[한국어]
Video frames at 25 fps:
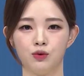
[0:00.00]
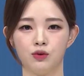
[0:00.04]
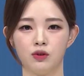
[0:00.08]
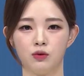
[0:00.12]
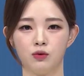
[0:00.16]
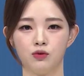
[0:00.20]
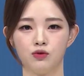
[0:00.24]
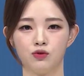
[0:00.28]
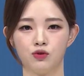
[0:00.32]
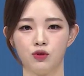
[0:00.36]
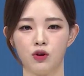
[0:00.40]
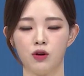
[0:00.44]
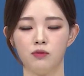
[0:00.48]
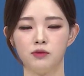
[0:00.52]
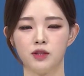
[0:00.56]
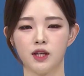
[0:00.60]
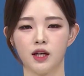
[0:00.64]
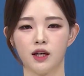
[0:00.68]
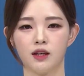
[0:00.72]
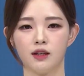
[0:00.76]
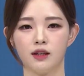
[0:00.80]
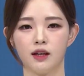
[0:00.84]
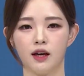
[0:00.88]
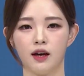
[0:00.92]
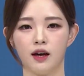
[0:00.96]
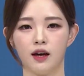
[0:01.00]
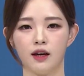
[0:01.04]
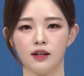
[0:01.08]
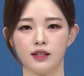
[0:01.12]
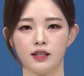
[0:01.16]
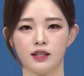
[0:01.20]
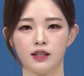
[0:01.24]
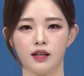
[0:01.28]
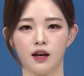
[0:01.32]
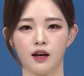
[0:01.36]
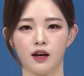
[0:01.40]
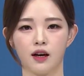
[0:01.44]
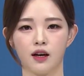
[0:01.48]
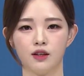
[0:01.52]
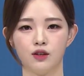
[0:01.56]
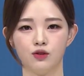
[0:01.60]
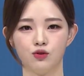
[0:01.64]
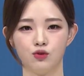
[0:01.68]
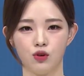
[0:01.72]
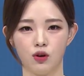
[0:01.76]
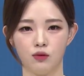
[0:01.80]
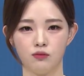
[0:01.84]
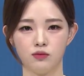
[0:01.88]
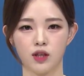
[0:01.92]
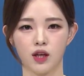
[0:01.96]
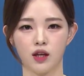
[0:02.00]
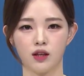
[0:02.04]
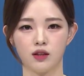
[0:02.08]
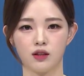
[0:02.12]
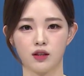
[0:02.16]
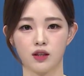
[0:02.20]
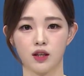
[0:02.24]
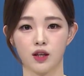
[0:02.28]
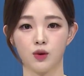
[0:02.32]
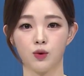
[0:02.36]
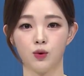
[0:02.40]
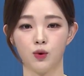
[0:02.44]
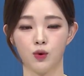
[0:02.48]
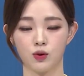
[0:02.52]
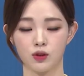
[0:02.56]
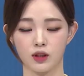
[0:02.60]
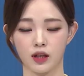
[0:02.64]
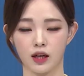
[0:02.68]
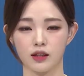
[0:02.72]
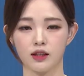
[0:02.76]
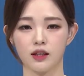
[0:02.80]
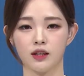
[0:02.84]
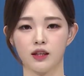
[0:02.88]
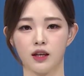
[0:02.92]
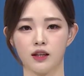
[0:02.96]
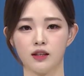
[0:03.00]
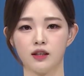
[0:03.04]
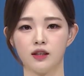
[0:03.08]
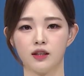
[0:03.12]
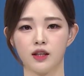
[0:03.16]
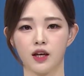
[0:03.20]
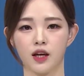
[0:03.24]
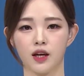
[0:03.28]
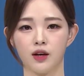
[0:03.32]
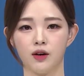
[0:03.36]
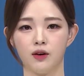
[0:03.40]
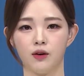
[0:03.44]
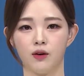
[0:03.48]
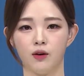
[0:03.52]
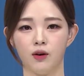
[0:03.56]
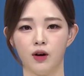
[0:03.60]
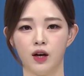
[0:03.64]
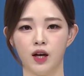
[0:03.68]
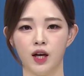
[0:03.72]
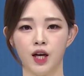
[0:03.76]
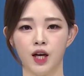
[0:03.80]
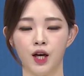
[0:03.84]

온 수험생이나 지각하는 수험생들이 꼭 나타나는데요.